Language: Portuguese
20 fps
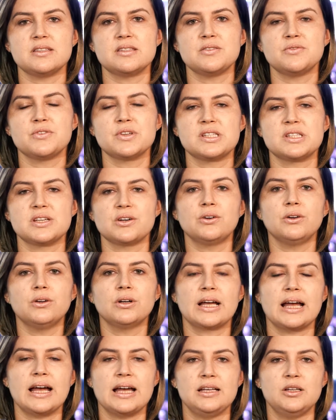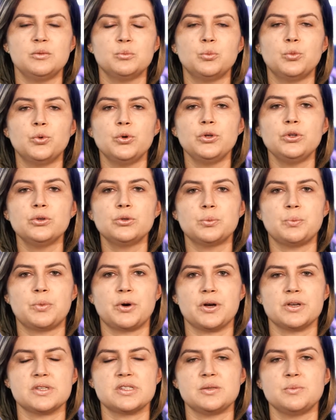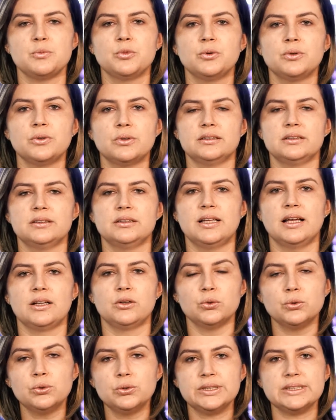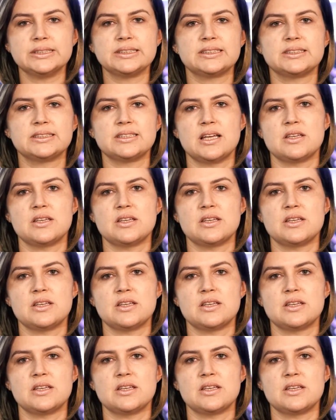Se você colocar ele muito próximo da luz,